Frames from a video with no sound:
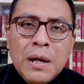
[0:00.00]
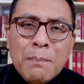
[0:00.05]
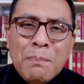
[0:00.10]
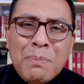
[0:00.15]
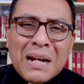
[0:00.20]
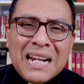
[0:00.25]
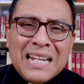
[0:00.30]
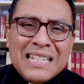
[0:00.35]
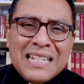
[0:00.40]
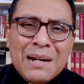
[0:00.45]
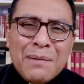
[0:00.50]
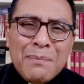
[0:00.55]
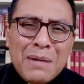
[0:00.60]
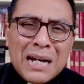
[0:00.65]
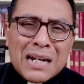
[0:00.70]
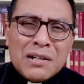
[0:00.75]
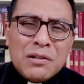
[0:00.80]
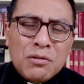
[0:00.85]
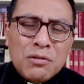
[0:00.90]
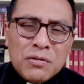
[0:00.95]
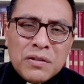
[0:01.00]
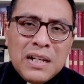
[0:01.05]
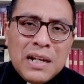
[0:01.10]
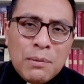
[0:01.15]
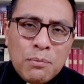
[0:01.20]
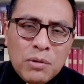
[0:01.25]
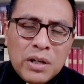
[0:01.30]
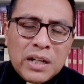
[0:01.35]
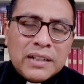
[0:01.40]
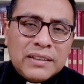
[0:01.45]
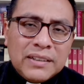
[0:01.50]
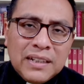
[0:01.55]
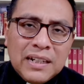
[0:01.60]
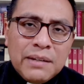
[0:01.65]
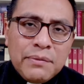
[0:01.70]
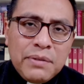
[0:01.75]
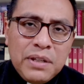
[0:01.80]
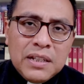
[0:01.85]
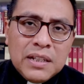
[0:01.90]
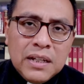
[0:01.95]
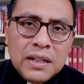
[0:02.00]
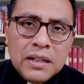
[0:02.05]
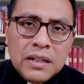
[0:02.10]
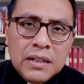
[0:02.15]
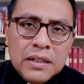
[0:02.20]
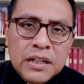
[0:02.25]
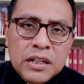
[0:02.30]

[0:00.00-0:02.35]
para llamarnos de la muerte a la vida.